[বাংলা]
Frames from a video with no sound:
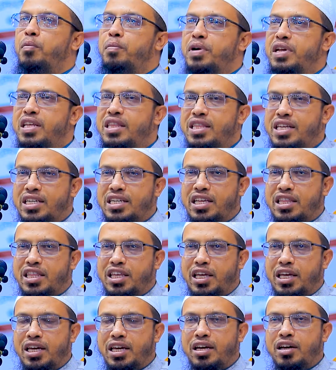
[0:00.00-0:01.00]
মেইনদের
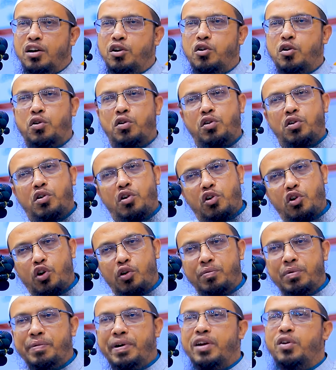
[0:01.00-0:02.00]
সাথে কখনো কখনো
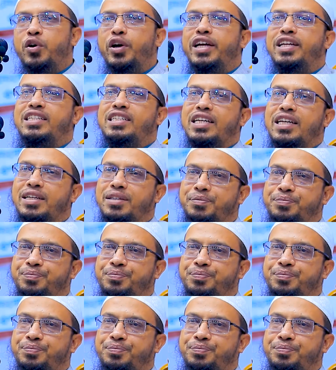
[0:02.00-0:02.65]
অভিমান হয়েছে